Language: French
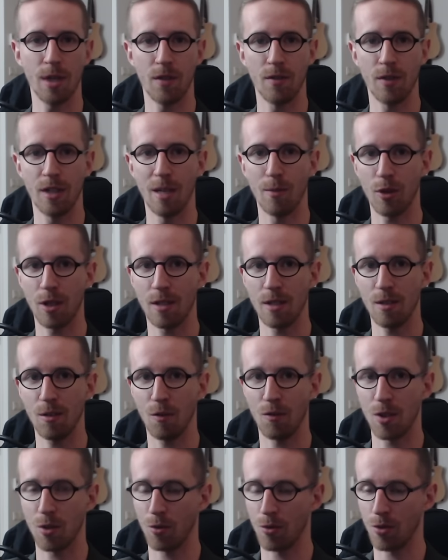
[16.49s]
mais évidemment ici
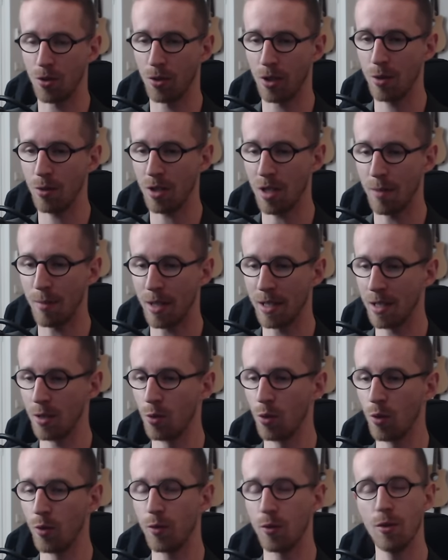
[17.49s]
on va se concentrer sur la partie
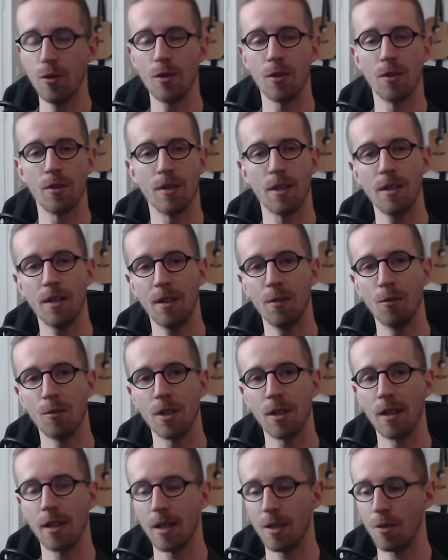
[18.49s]
Dofus, c'est ce qui
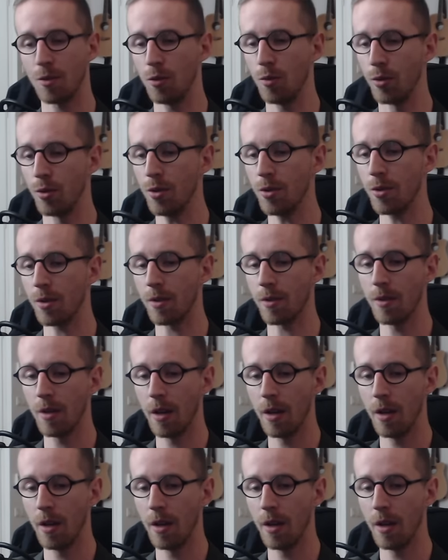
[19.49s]
nous intéresse le plus.